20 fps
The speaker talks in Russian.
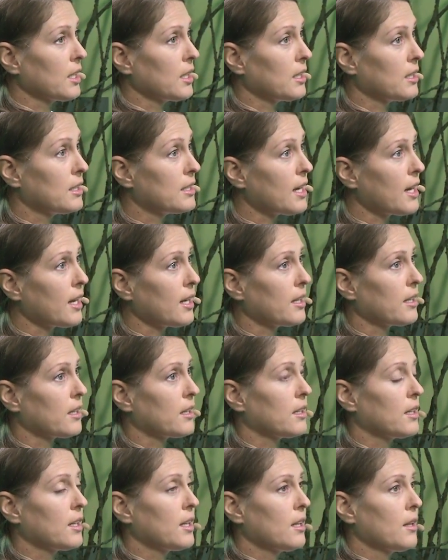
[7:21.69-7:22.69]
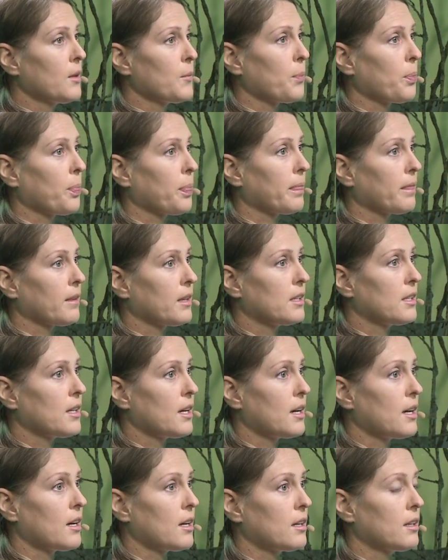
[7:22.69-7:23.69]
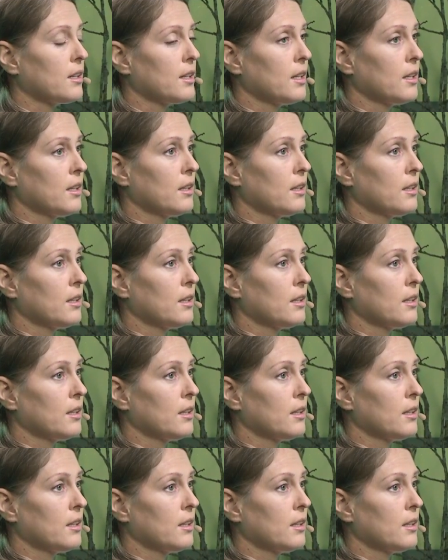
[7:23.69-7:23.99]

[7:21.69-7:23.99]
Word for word: И далее я